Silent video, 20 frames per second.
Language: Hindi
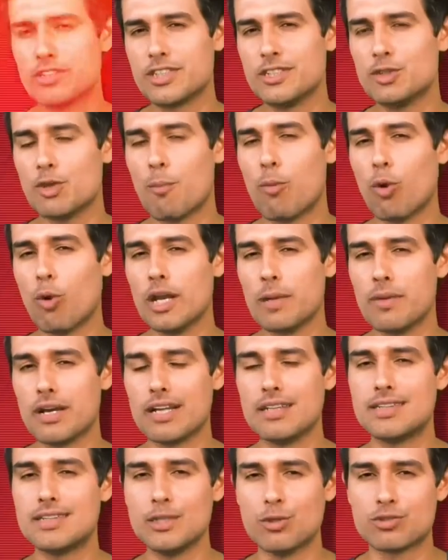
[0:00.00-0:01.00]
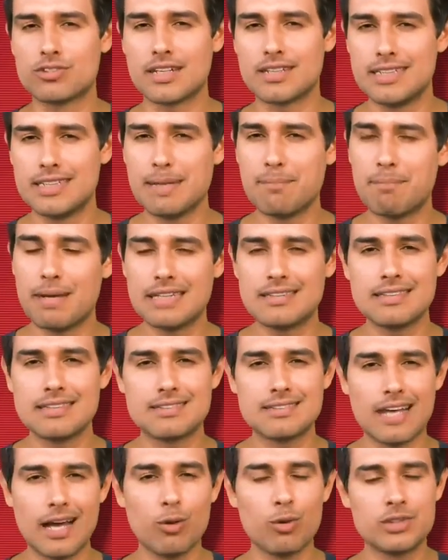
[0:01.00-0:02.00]
इतनी तो बोलने में गलती हो सकती है
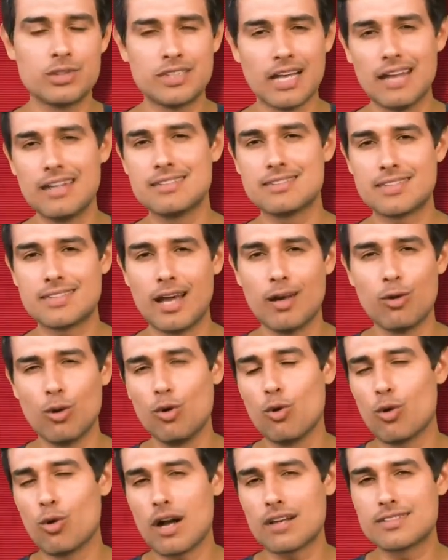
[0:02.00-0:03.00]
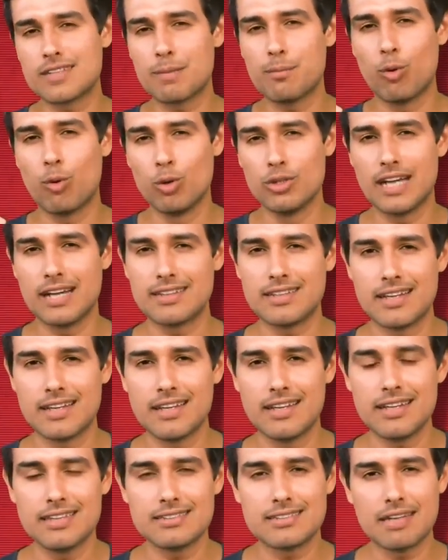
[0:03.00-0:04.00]
पैंतीस साल हो चालीस साल हो लोग अक्सर भूल जाते
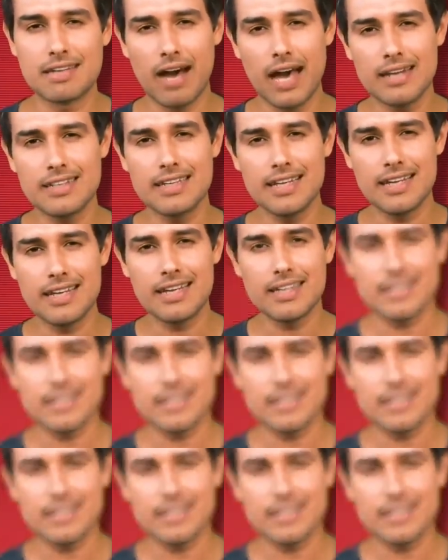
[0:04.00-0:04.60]
हैं लेकिन सवाल ये